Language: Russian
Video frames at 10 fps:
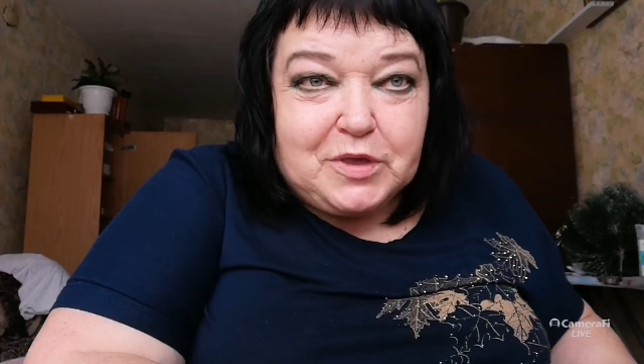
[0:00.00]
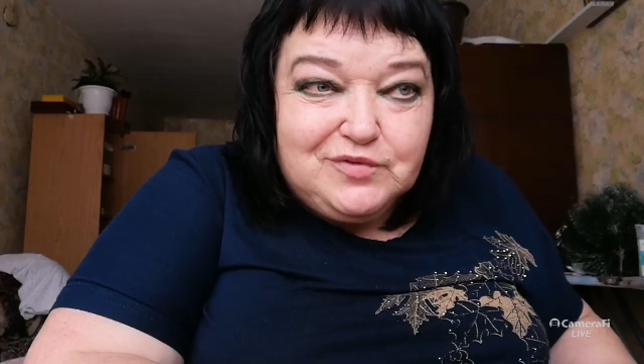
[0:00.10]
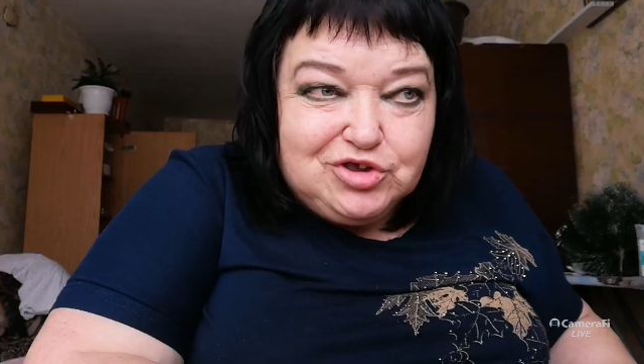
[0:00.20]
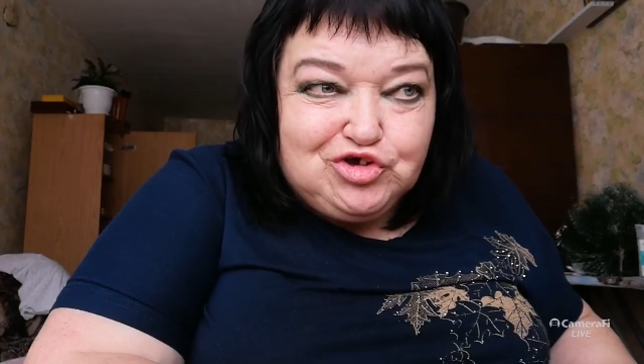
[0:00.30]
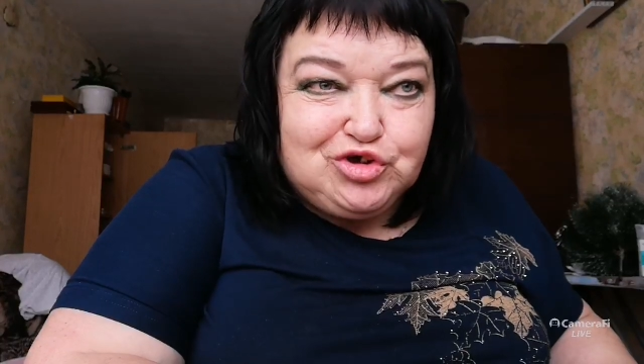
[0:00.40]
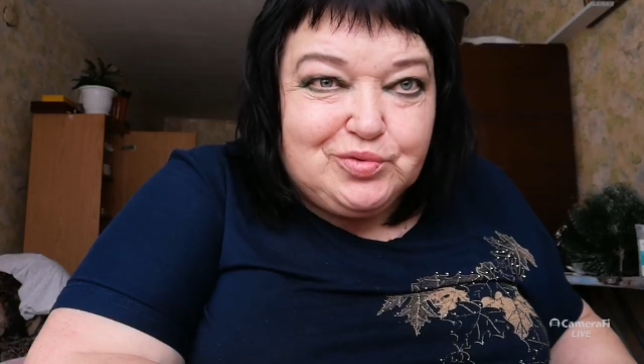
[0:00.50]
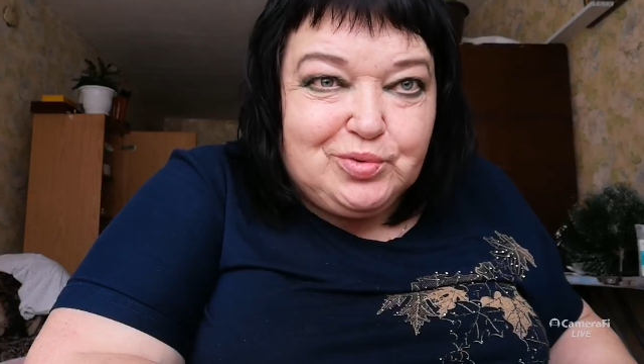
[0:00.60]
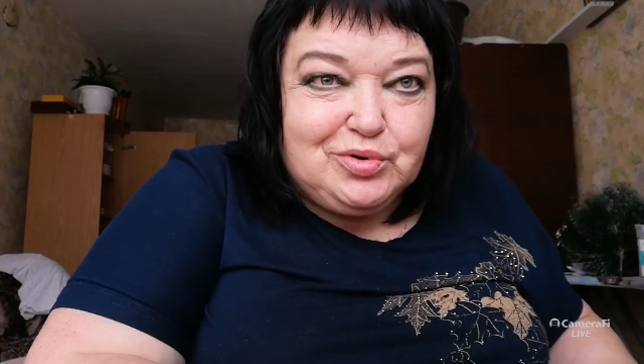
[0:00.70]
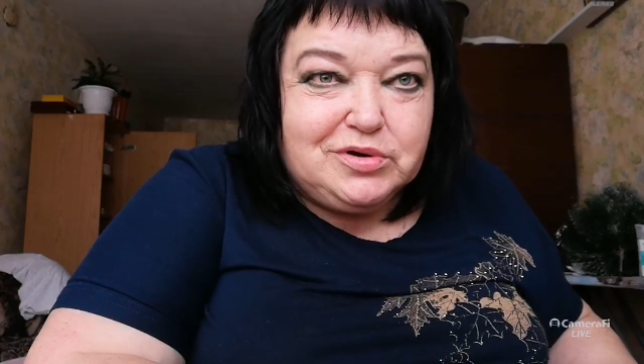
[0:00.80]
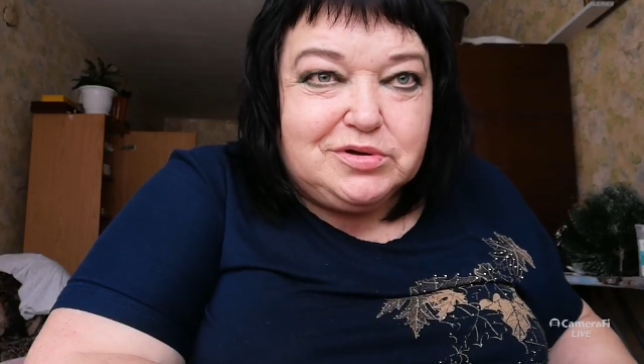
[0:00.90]
Вы
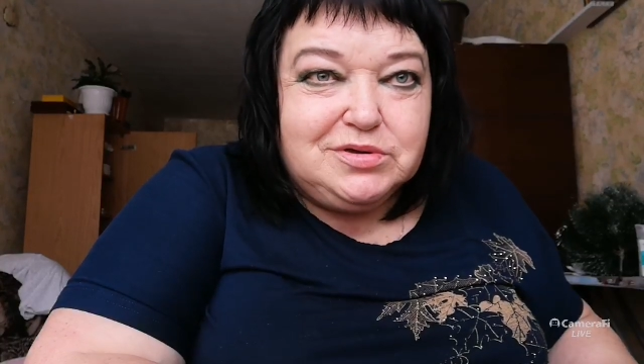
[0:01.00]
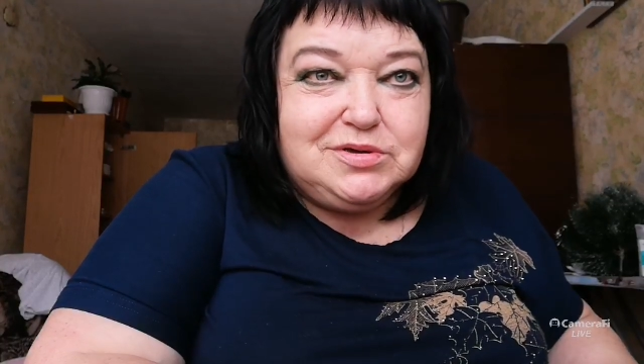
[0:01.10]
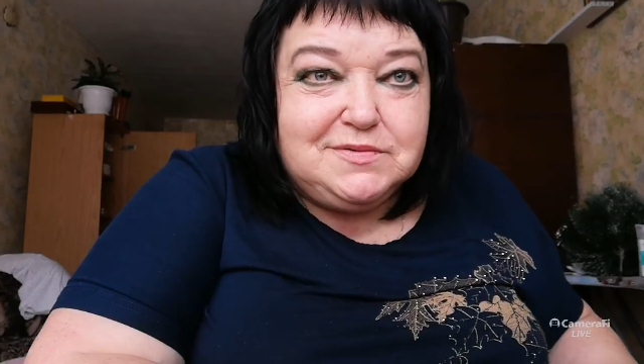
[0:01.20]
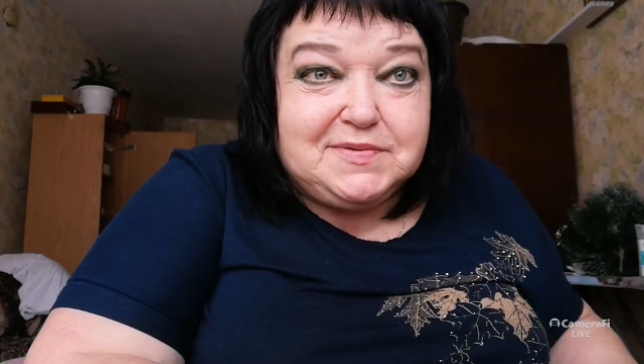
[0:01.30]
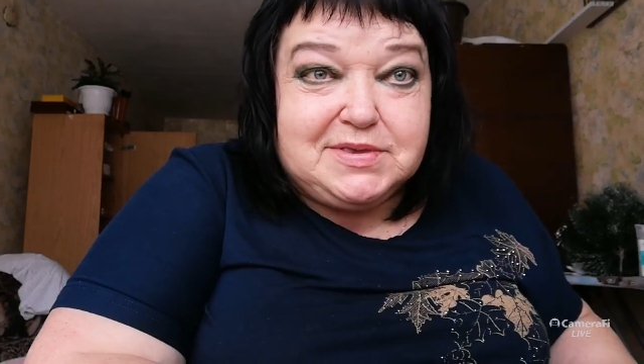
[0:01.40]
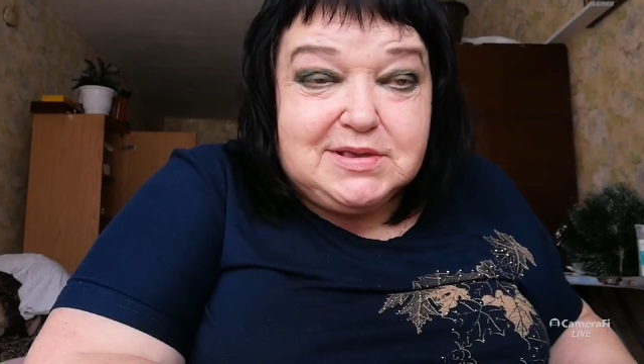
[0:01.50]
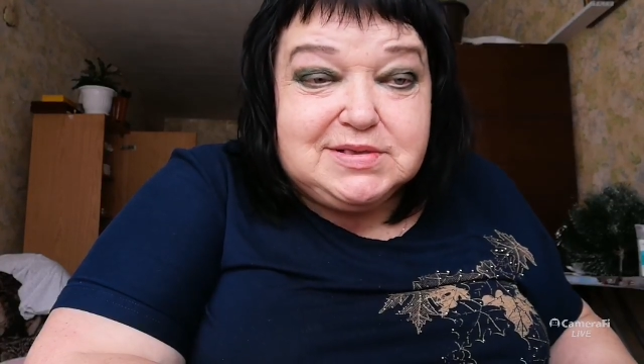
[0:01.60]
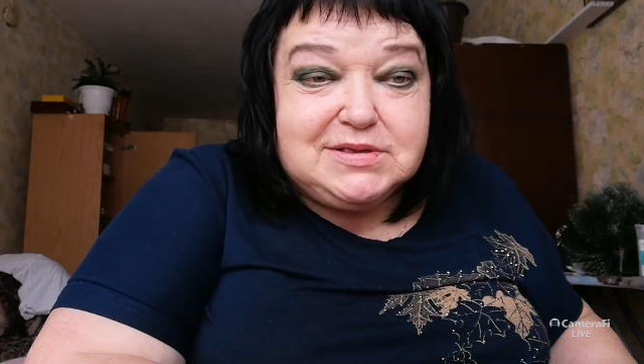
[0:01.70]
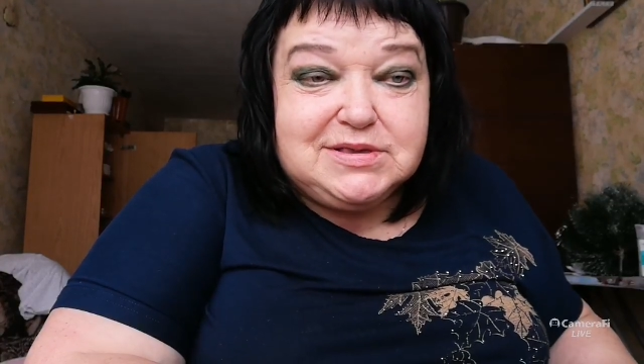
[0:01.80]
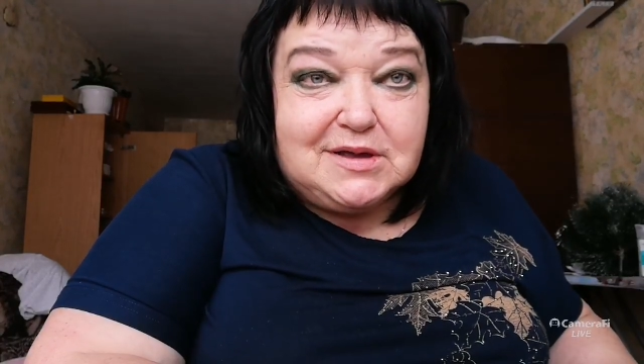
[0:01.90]
чего? Все
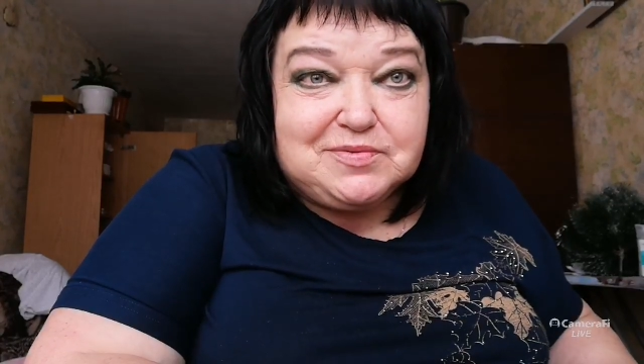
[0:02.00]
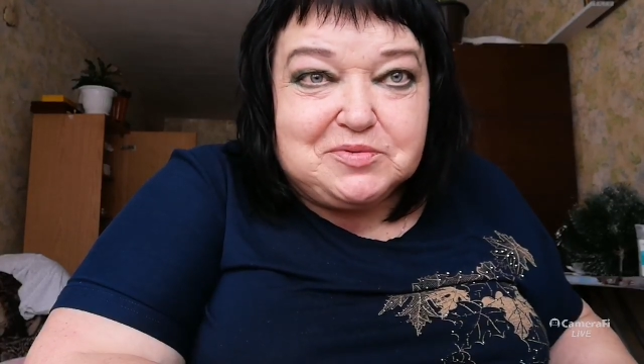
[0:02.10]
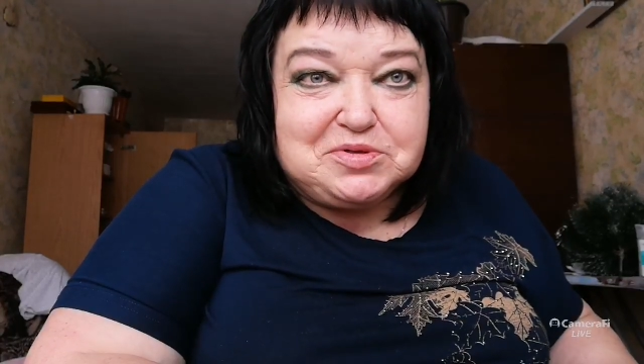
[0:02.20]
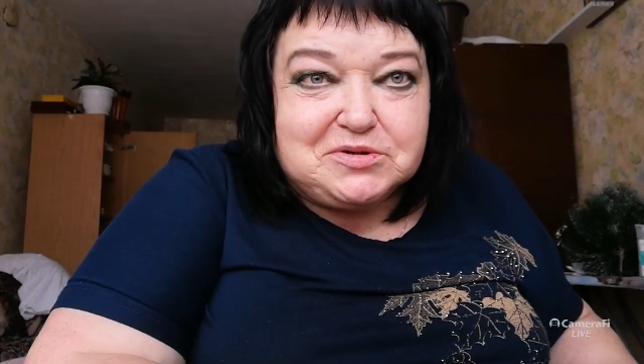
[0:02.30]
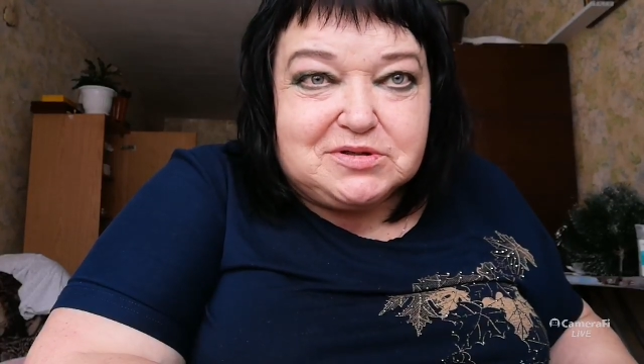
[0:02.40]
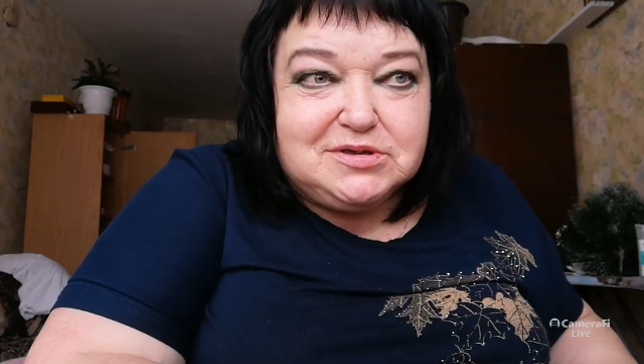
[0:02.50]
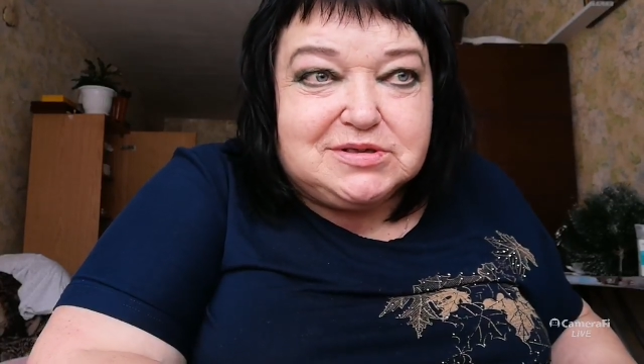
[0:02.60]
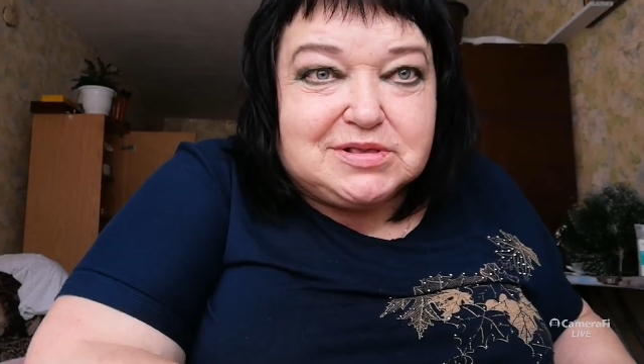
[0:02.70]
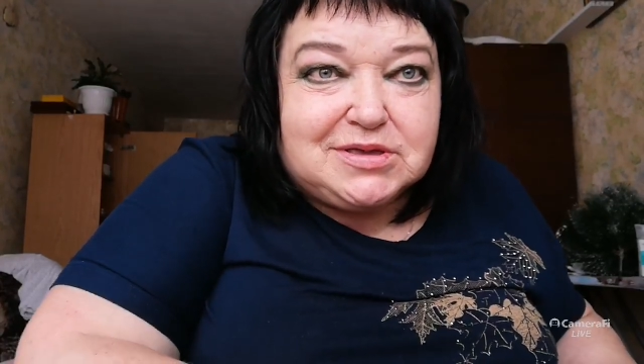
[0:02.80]
сидят в интернете.